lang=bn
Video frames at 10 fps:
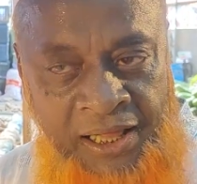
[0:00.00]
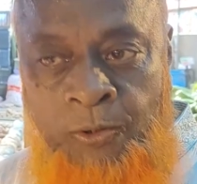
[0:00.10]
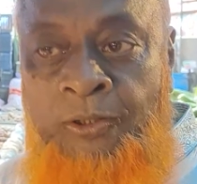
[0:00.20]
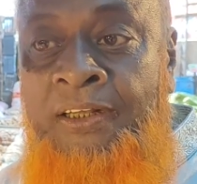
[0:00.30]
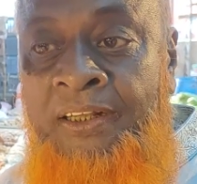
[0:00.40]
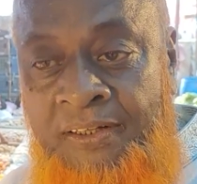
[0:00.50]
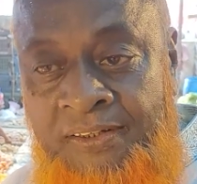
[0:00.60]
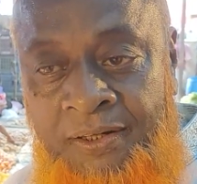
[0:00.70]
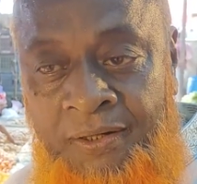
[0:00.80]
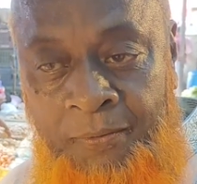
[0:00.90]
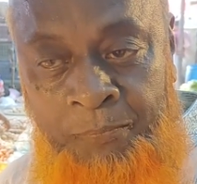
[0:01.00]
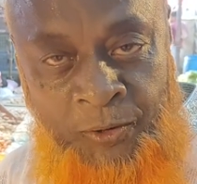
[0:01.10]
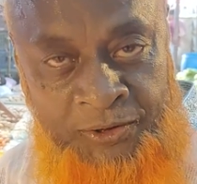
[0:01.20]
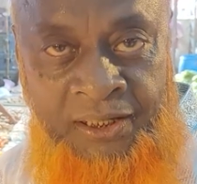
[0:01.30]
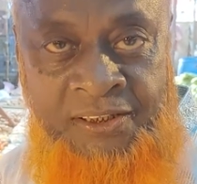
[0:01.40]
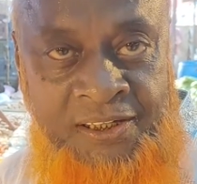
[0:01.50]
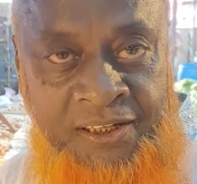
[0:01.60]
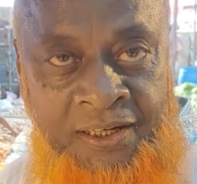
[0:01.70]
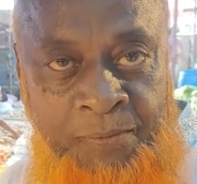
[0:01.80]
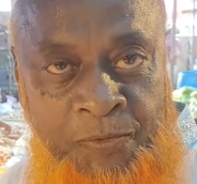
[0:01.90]
এখন কিনতে আছি পঁয়তাল্লিশ
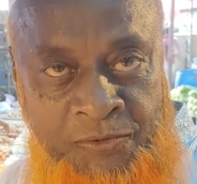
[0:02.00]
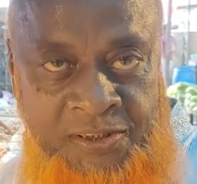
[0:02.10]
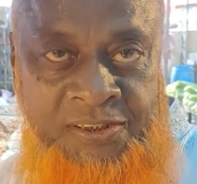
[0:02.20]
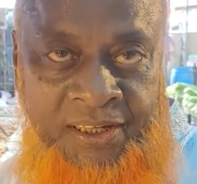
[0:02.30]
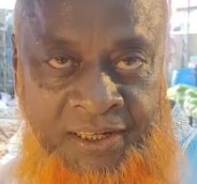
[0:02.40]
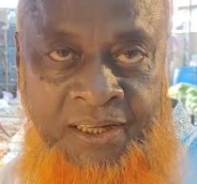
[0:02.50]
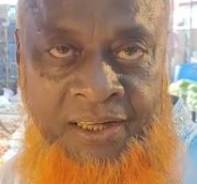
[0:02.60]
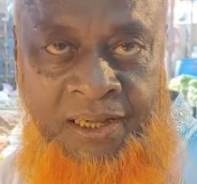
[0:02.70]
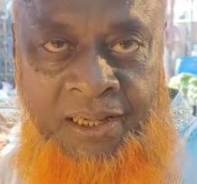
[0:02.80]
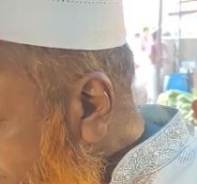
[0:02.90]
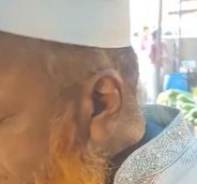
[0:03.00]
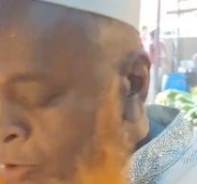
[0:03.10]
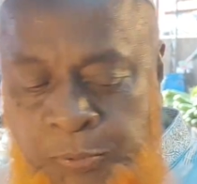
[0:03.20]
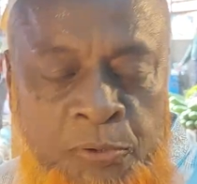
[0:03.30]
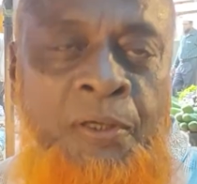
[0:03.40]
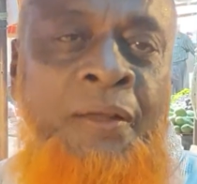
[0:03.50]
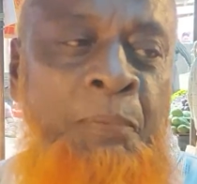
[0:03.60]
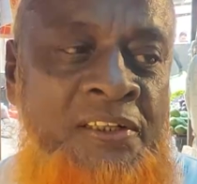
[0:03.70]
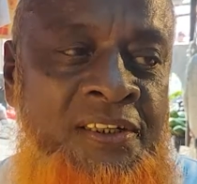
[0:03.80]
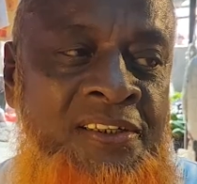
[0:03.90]
টাকা পঞ্চাশ টাকা তো আমি সবসময়
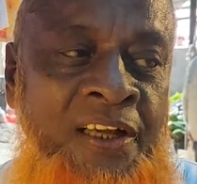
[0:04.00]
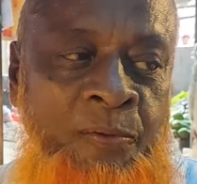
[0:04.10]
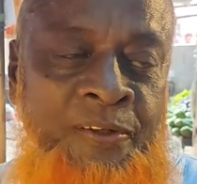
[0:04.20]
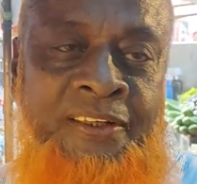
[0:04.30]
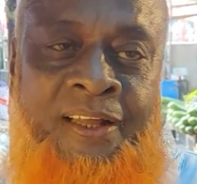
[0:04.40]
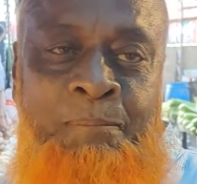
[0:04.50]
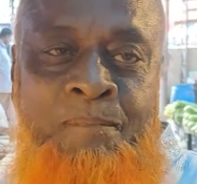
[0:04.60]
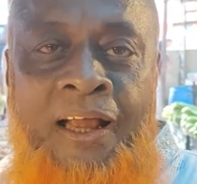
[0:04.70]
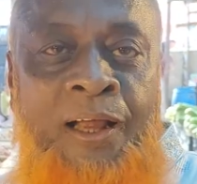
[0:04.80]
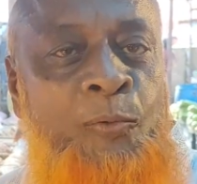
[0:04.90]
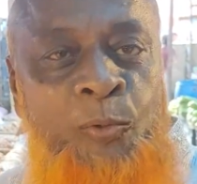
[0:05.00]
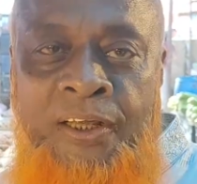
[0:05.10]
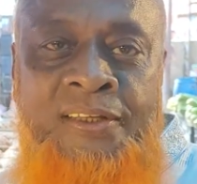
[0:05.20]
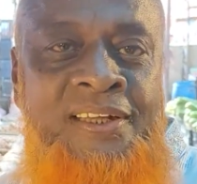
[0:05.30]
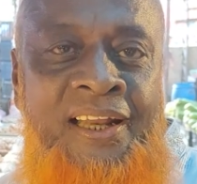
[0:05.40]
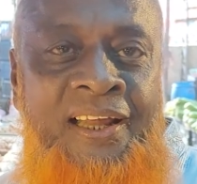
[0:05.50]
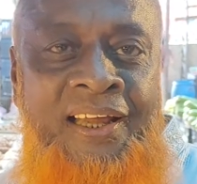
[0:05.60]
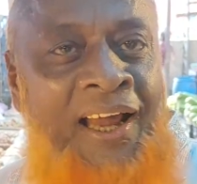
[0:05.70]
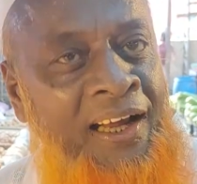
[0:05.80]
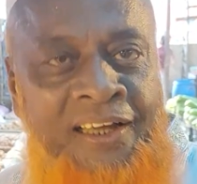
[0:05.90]
পাঁচ কেজি আলু নিতাম এখন দুই কেজি
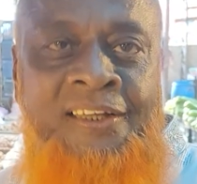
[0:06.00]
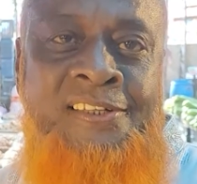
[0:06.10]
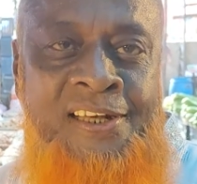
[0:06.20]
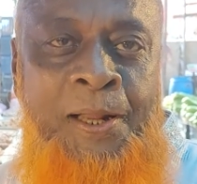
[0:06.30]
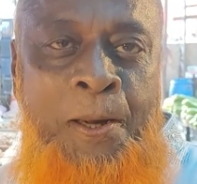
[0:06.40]
নেই এক কেজি